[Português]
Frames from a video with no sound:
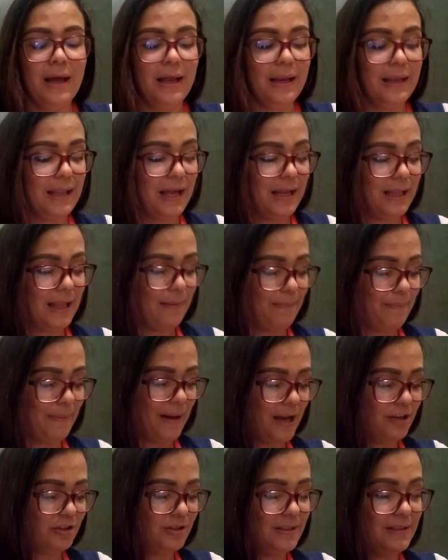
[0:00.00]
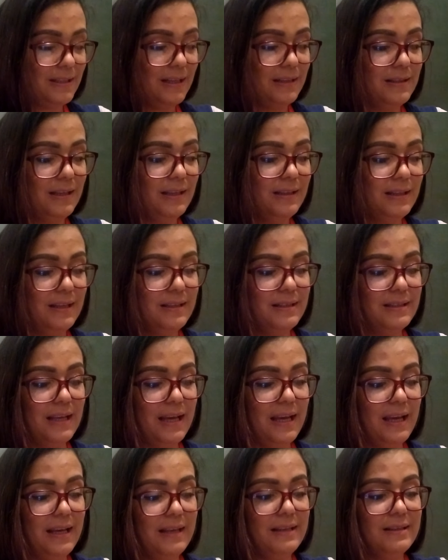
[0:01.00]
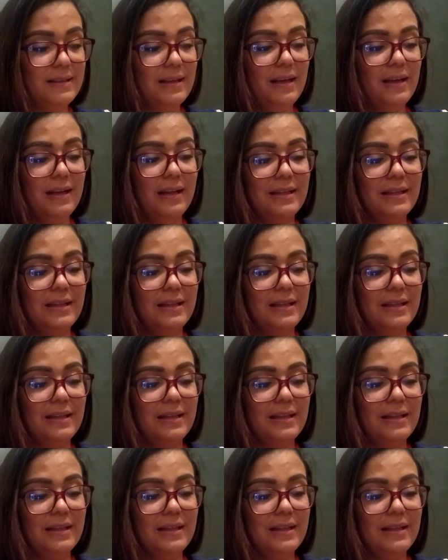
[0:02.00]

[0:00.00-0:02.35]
Lá na página 66,